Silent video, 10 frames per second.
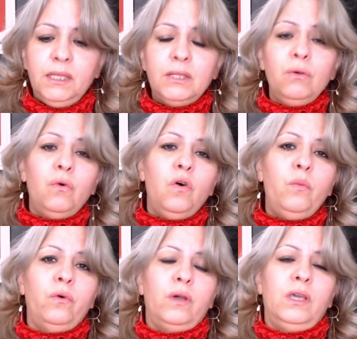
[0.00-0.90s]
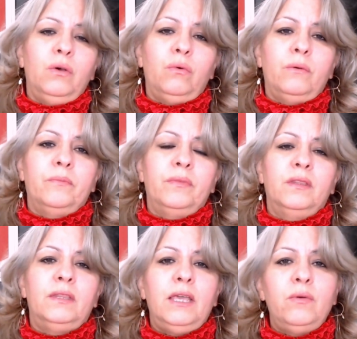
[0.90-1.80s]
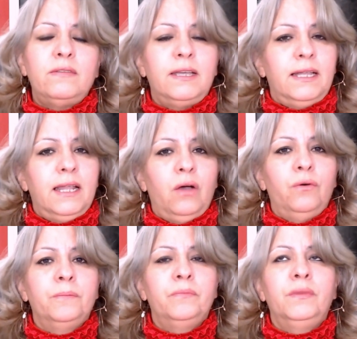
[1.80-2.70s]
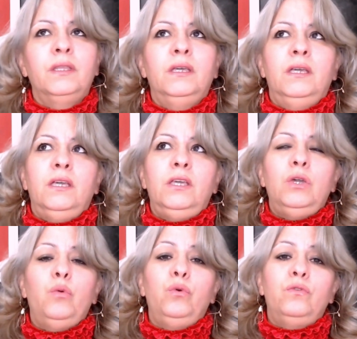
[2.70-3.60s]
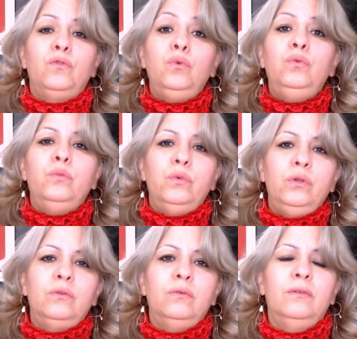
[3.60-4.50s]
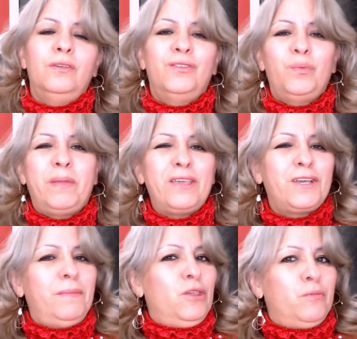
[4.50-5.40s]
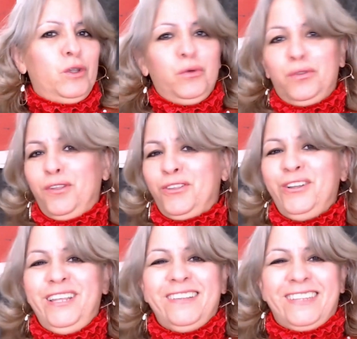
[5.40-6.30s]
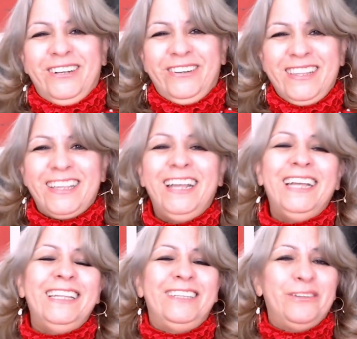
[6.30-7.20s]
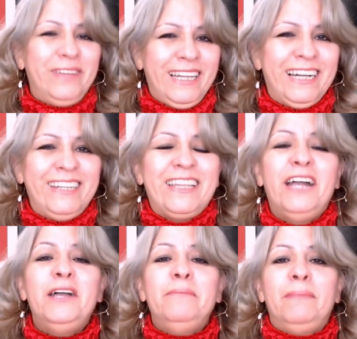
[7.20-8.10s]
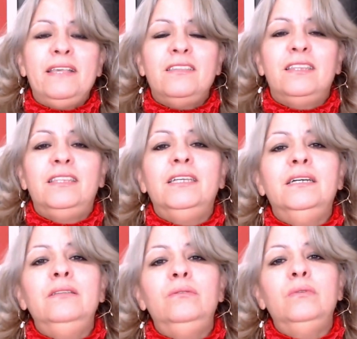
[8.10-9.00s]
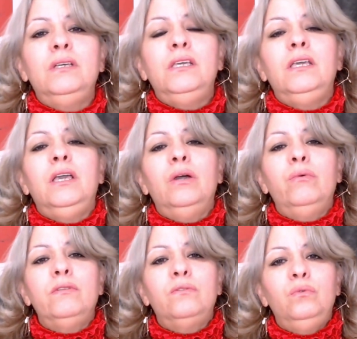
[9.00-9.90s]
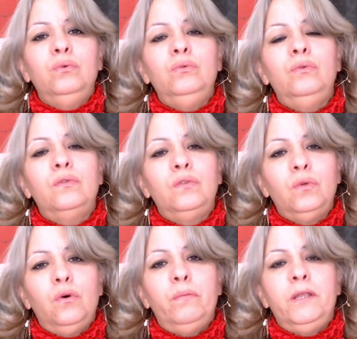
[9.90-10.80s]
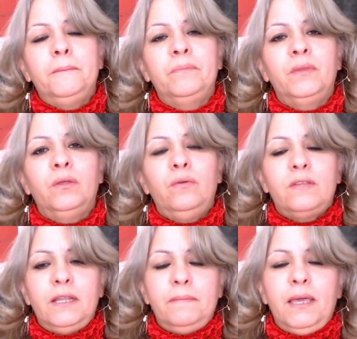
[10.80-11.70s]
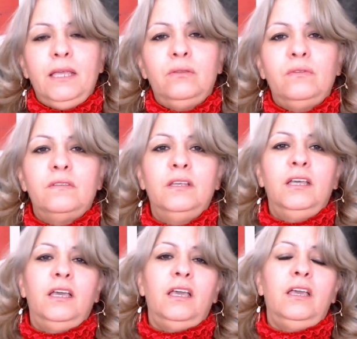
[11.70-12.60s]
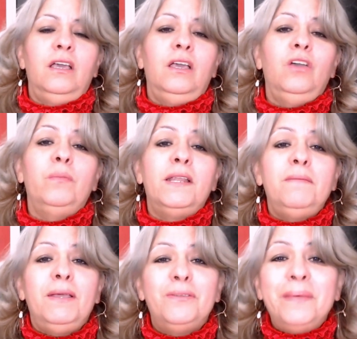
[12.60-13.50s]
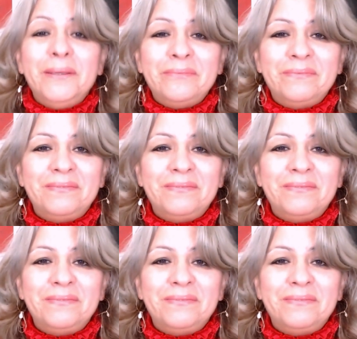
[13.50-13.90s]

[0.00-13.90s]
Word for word: Então, como eu tenho esse canal e eu estudo muito, sou praticamente uma nutricionista hoje, tô brincando, tá? Mas de tanto que eu estudo sobre os alimentos, eu me alimento bem.